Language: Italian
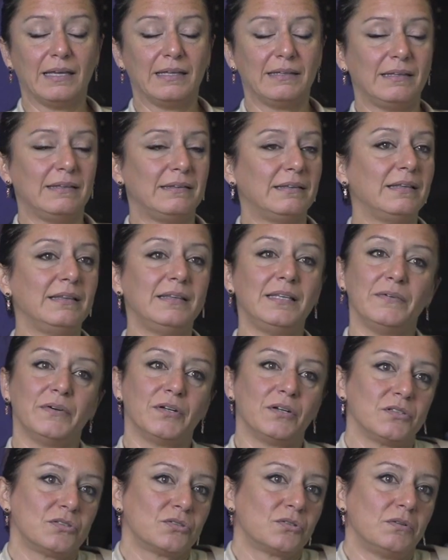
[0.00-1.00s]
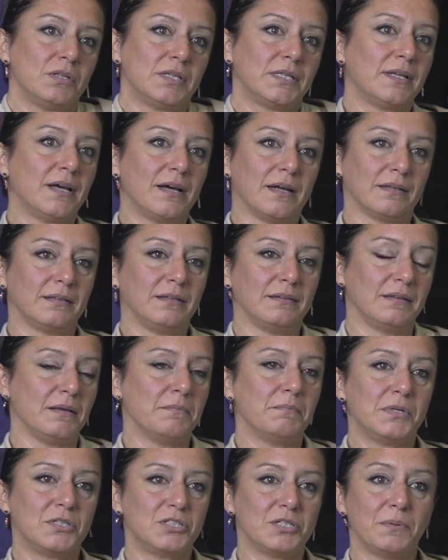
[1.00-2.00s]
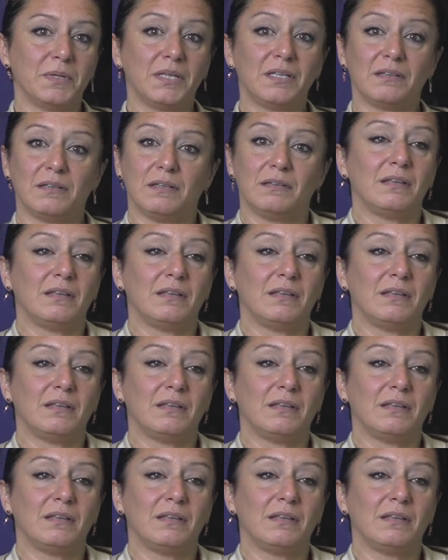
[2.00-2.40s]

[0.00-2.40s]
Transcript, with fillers: Si sentivano ascoltati, semplicemente si